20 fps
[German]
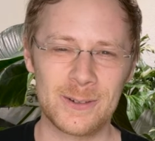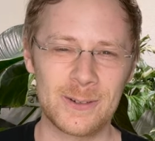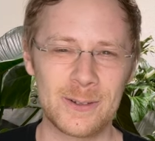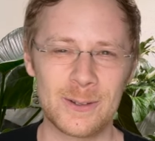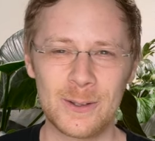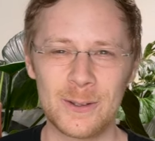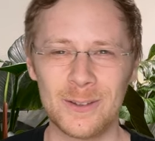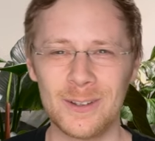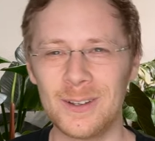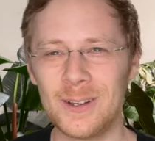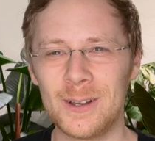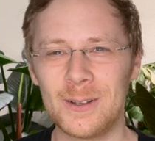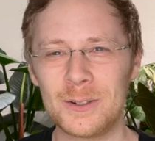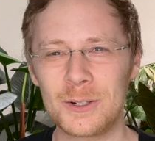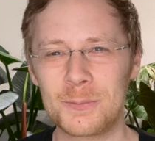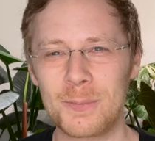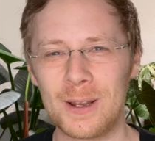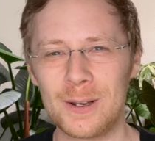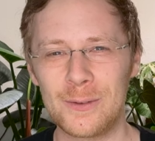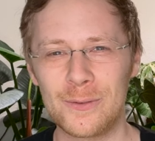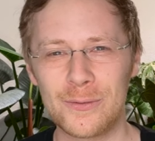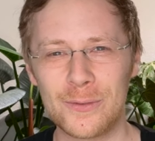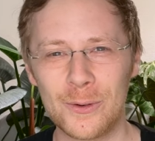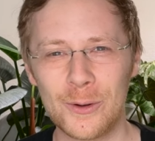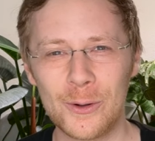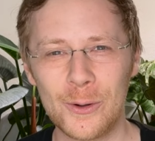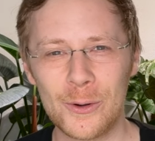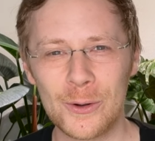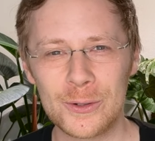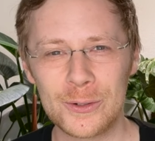Eine spannende
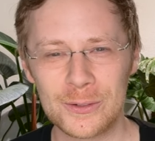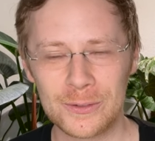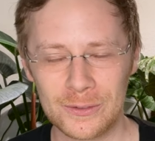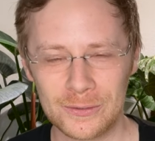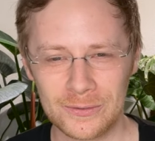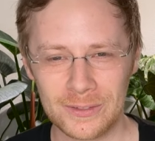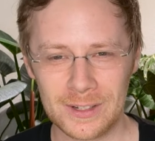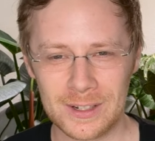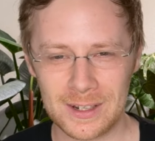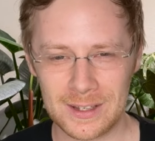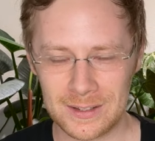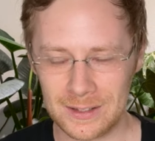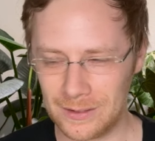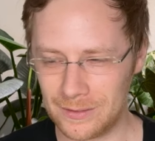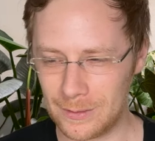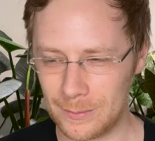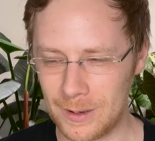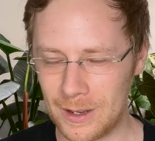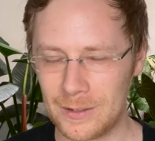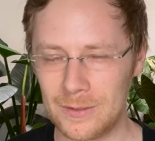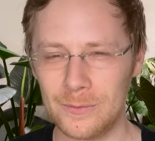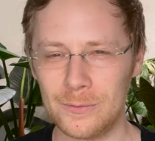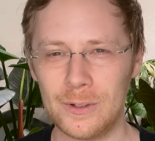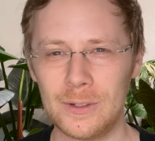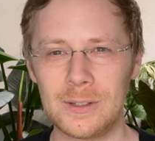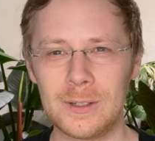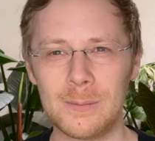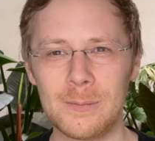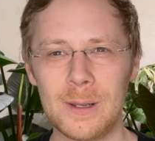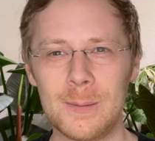Folge heute. Wenn ihr das nicht verpassen
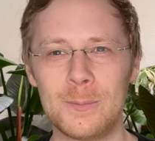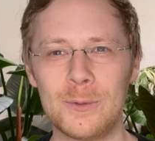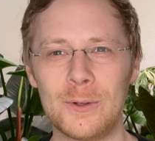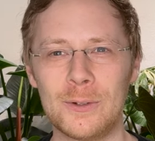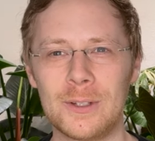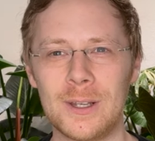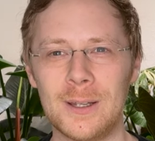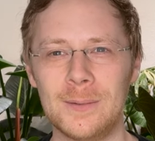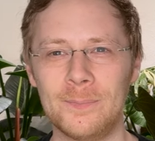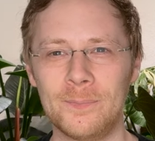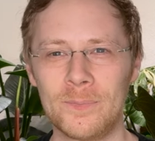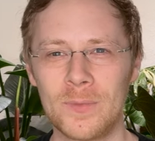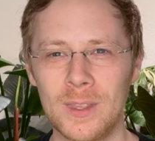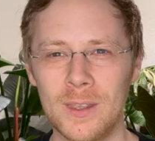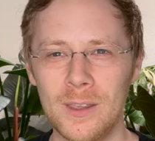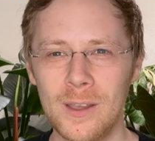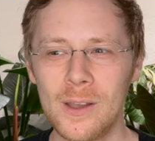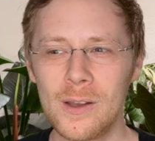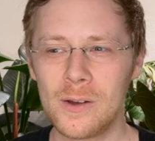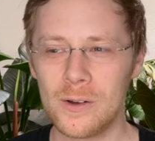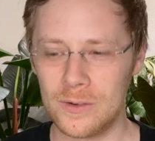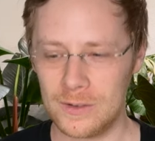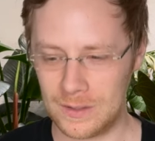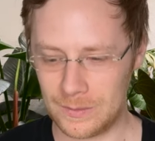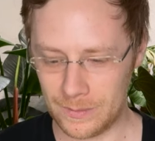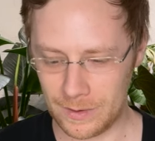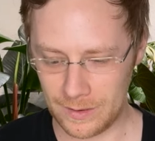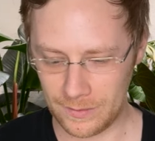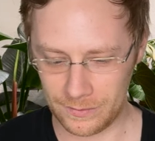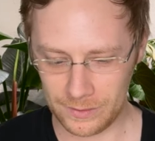wollt, dann bleibt doch dran. Und
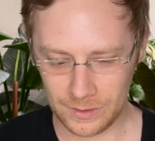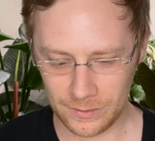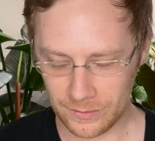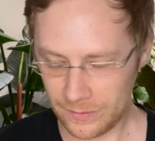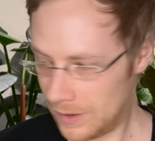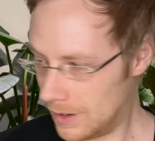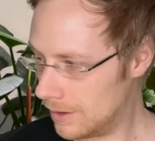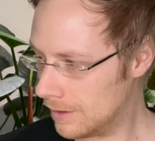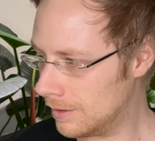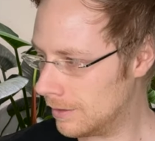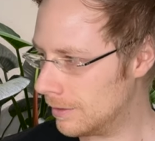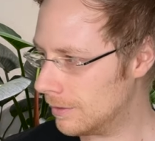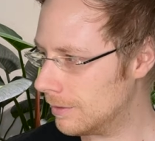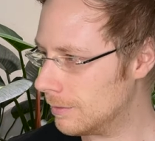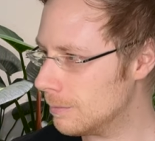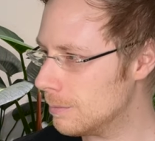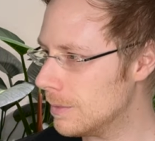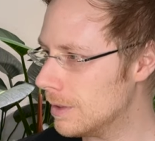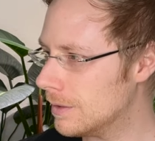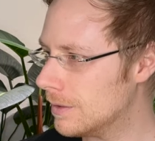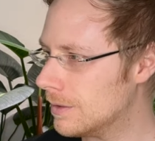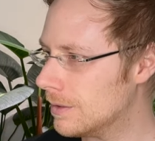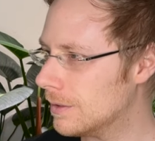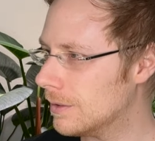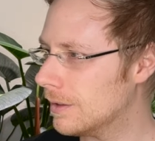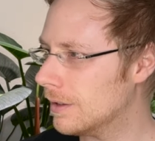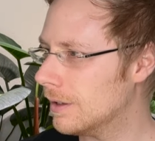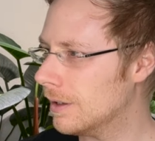zwar, wir fangen mit